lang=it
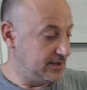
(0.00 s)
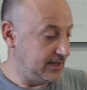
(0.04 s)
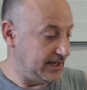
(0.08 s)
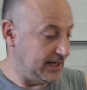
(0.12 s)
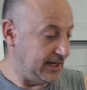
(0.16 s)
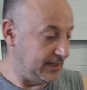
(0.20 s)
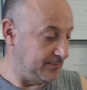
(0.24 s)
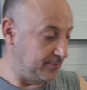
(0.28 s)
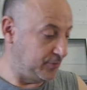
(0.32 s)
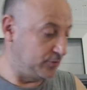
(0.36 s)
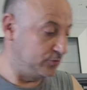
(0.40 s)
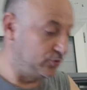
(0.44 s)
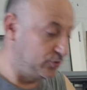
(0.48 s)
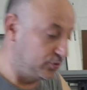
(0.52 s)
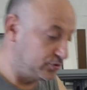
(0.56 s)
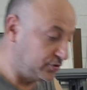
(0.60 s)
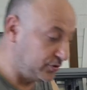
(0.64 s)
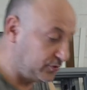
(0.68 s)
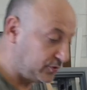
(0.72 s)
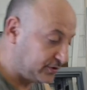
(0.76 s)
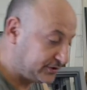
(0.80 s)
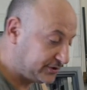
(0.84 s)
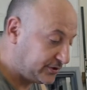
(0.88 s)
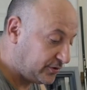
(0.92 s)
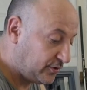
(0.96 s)
Eh, il
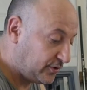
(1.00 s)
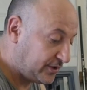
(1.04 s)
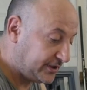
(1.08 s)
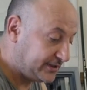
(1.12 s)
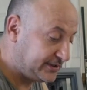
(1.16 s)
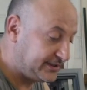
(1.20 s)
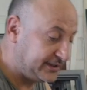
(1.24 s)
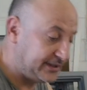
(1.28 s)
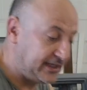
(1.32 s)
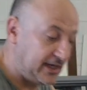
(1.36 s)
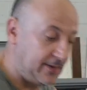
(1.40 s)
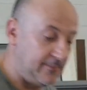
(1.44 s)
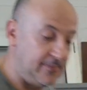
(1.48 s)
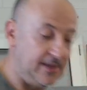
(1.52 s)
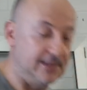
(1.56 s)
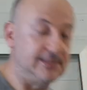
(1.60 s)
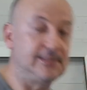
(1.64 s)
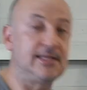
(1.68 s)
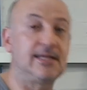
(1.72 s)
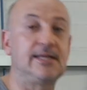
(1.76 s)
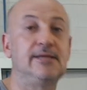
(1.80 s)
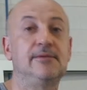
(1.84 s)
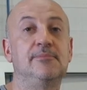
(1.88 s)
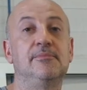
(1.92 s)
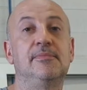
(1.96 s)
prodotto in questione si chiama
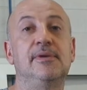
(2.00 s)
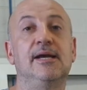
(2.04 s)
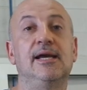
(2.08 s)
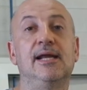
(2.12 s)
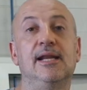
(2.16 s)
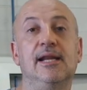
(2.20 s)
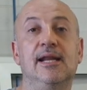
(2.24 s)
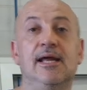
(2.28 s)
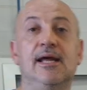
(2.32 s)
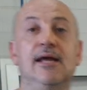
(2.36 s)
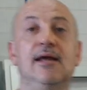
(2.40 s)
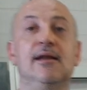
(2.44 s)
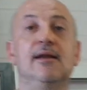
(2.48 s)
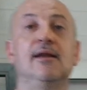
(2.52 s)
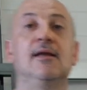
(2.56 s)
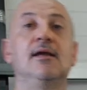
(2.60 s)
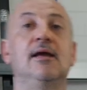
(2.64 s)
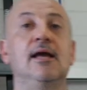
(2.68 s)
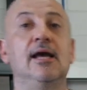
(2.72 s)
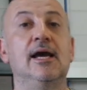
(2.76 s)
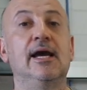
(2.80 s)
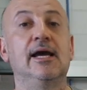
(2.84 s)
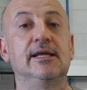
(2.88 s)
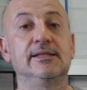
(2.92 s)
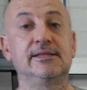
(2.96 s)
Dreamel
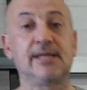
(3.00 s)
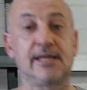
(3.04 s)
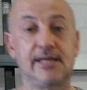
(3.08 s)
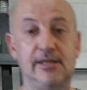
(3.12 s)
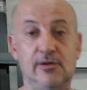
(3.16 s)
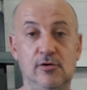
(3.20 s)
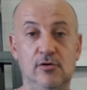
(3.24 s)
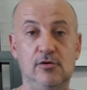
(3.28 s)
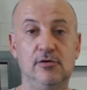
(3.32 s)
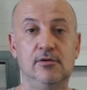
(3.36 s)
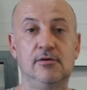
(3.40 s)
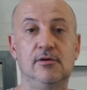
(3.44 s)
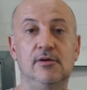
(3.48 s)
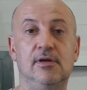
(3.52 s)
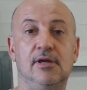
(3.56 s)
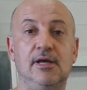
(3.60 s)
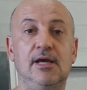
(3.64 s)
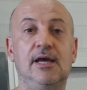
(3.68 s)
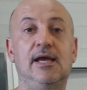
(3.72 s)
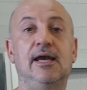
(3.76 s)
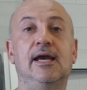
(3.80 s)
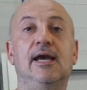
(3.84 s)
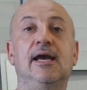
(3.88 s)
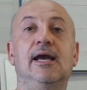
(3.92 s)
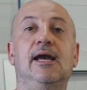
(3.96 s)
eh, Trio,
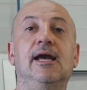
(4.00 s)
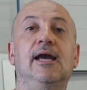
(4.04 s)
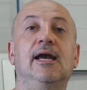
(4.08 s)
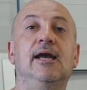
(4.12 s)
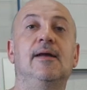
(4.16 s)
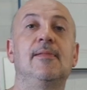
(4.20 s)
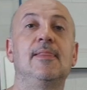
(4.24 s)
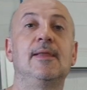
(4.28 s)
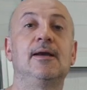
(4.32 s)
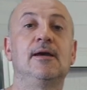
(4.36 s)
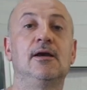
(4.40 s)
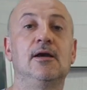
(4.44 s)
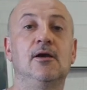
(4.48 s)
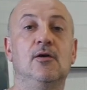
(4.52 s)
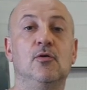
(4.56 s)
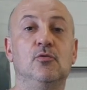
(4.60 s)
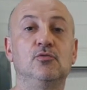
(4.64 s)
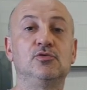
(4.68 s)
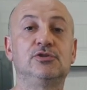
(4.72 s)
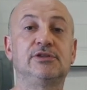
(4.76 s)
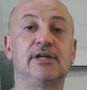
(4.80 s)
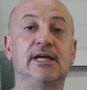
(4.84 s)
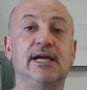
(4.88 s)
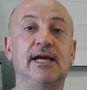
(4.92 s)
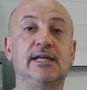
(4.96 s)
eh,
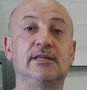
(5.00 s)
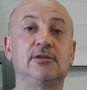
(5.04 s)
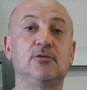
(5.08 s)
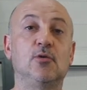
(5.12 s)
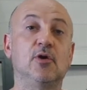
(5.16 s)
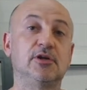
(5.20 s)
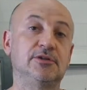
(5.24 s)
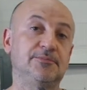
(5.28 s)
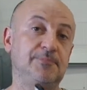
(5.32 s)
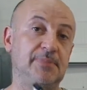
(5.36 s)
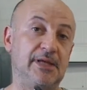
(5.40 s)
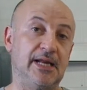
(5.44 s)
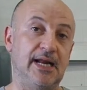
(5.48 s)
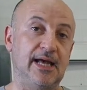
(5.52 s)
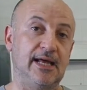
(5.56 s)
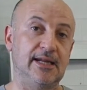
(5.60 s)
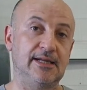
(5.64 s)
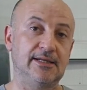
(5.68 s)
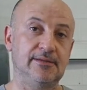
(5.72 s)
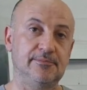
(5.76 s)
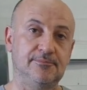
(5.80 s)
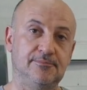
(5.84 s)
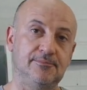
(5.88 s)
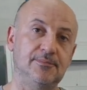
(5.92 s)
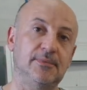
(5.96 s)
un seghetto a
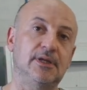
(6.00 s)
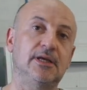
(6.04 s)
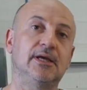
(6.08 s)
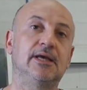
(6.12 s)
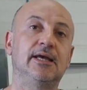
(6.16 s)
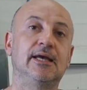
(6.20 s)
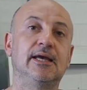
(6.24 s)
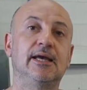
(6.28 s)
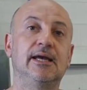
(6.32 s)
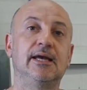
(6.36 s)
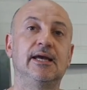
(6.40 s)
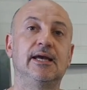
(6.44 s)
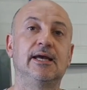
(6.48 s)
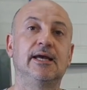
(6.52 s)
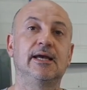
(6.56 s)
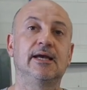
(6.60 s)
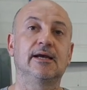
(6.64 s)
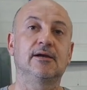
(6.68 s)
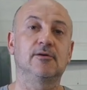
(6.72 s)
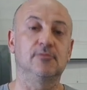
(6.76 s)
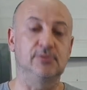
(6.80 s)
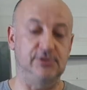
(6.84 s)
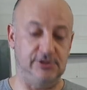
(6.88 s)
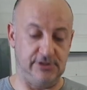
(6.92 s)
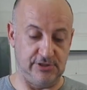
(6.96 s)
spirale,
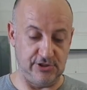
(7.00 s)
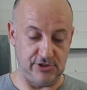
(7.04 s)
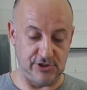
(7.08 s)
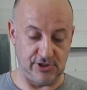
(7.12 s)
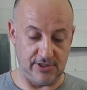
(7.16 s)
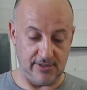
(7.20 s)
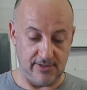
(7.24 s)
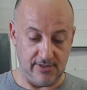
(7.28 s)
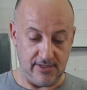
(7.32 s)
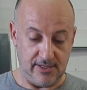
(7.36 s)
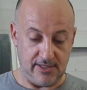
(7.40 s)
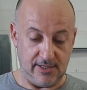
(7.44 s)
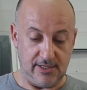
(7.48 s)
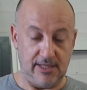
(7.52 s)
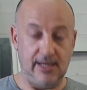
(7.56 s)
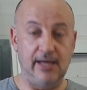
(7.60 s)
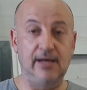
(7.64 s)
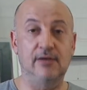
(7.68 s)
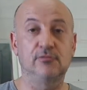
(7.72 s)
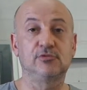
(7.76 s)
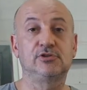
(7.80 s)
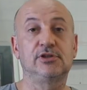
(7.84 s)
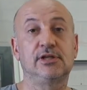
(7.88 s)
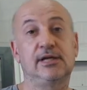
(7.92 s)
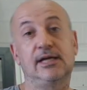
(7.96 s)
eh, come si dice,
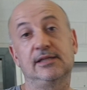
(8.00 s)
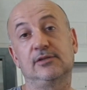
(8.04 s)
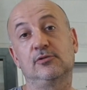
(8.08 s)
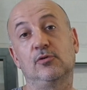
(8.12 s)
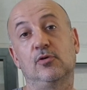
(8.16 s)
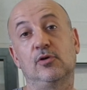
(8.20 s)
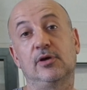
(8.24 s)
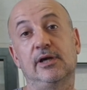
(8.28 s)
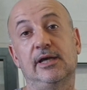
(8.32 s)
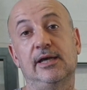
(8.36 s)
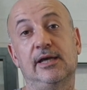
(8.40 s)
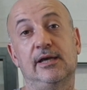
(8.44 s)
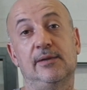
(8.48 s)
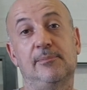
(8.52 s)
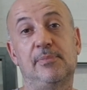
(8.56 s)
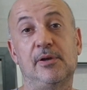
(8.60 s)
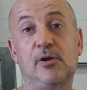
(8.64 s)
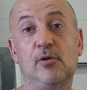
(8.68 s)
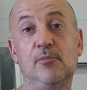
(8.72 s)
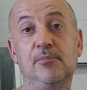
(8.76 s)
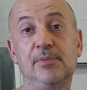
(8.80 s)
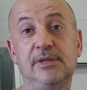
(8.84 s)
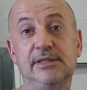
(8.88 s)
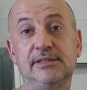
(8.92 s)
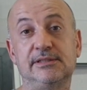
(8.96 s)
è un seghetto che
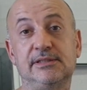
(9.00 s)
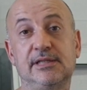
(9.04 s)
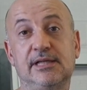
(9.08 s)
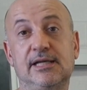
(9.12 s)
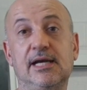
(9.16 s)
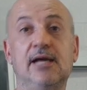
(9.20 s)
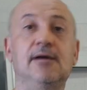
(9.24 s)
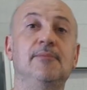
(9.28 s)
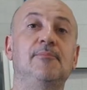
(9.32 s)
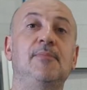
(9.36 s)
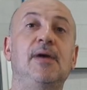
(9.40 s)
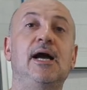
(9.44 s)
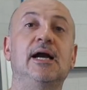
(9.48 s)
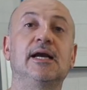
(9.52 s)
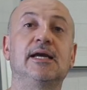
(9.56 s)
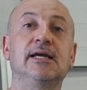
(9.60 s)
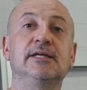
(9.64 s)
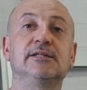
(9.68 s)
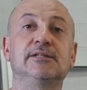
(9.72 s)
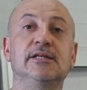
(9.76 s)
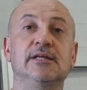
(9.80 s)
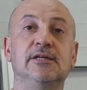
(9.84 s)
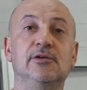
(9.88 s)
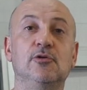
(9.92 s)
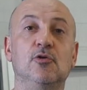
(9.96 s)
per hobbistica,
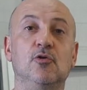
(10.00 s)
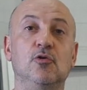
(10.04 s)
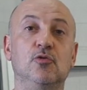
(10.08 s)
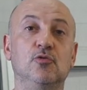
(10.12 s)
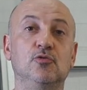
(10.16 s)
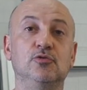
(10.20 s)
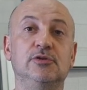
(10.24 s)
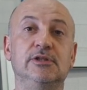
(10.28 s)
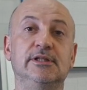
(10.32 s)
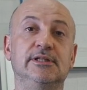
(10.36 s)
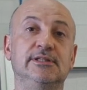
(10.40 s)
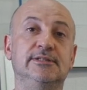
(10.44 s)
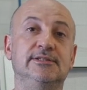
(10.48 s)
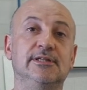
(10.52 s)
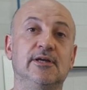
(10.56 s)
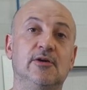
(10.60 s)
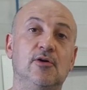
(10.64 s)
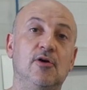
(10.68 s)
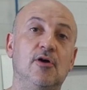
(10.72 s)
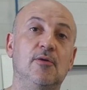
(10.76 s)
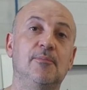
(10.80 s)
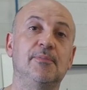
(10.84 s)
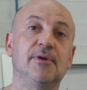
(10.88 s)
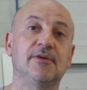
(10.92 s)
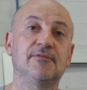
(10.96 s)
anche se io lo
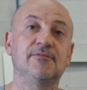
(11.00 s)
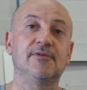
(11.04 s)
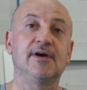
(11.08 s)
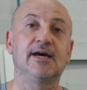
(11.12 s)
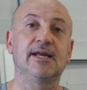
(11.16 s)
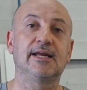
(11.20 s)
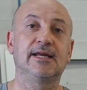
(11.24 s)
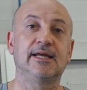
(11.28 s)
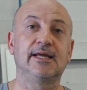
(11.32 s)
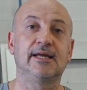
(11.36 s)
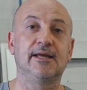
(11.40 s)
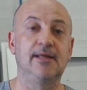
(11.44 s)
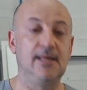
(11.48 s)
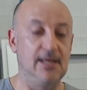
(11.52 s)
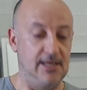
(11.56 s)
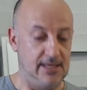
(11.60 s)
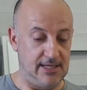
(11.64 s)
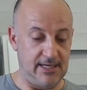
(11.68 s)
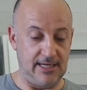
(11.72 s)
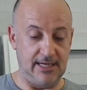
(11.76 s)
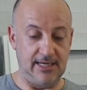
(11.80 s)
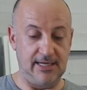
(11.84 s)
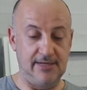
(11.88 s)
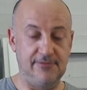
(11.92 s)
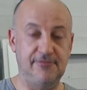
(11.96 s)
utilizzerò per fare
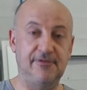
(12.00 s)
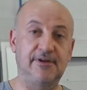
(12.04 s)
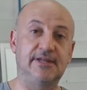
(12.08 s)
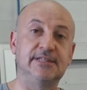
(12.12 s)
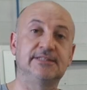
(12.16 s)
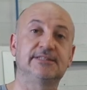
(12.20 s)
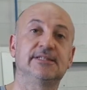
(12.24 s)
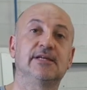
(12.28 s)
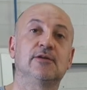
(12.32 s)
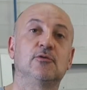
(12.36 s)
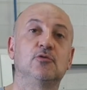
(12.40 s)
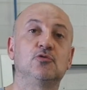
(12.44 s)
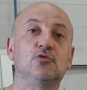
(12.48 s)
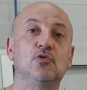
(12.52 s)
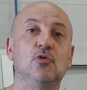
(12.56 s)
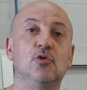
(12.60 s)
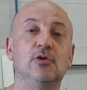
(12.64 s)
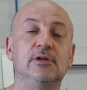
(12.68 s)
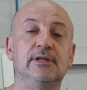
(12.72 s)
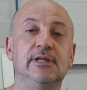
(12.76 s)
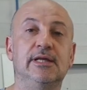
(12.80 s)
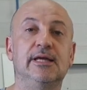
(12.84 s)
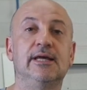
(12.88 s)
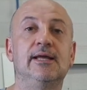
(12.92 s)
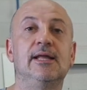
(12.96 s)
eh, le frese
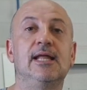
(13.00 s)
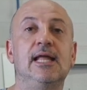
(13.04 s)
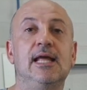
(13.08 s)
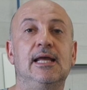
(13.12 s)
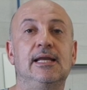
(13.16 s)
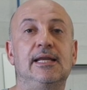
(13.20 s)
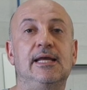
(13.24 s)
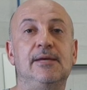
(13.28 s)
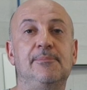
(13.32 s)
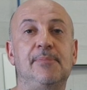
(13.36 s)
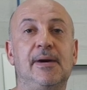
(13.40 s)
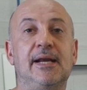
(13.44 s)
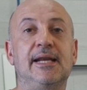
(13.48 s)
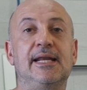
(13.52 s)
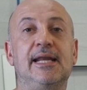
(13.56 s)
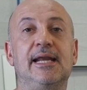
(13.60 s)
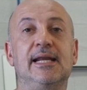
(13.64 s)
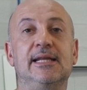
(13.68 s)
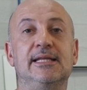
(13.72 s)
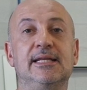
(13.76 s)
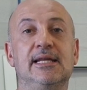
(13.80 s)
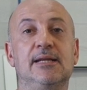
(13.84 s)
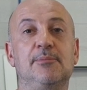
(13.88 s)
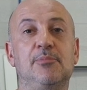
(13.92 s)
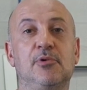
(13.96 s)
rotonde nei
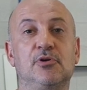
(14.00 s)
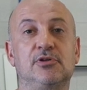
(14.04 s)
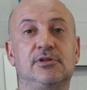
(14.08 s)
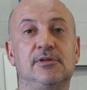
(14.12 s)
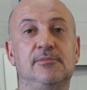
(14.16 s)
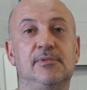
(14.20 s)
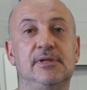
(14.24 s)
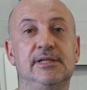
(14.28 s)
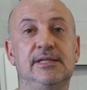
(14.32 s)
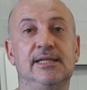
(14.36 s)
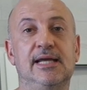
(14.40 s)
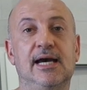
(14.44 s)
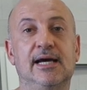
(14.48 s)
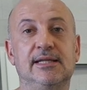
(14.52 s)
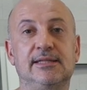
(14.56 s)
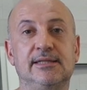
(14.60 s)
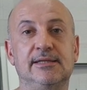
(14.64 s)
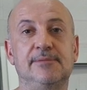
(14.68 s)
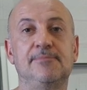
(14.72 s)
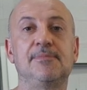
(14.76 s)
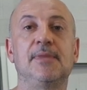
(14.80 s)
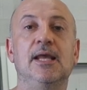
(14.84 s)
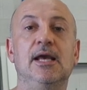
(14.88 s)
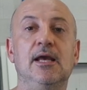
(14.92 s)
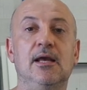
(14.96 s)
pannelli delle porte
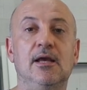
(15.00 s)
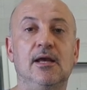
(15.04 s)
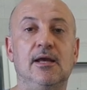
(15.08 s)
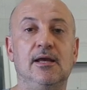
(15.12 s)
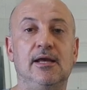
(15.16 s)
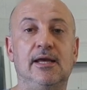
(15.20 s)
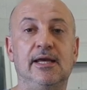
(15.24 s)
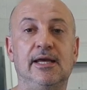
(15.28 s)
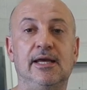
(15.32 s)
blindate.